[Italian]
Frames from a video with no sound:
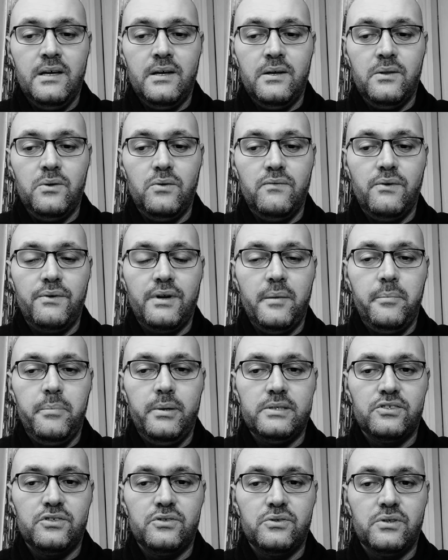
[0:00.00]
dove una
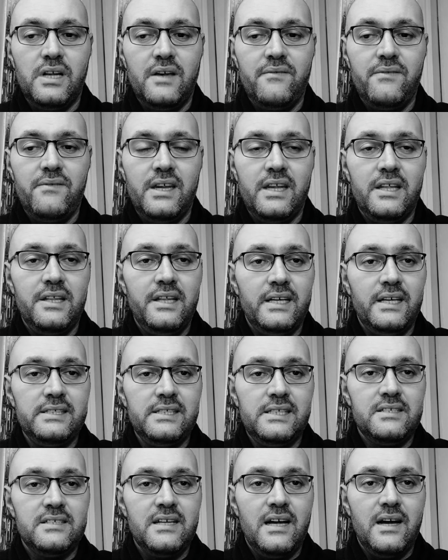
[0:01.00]
persona viene
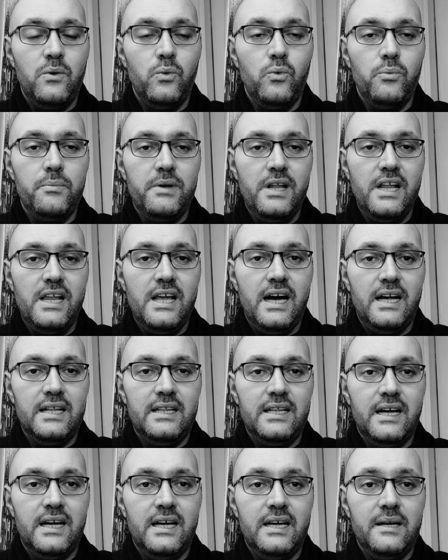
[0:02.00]
derisa,
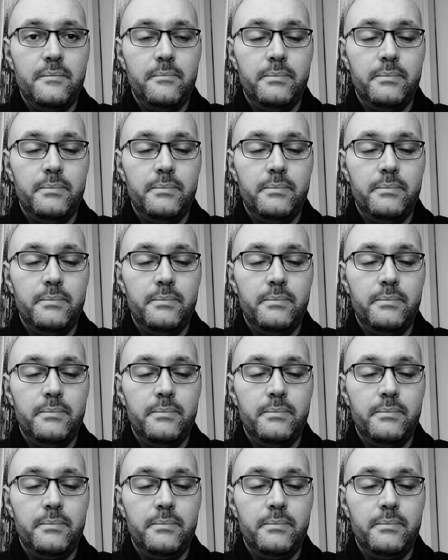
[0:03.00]
umiliata,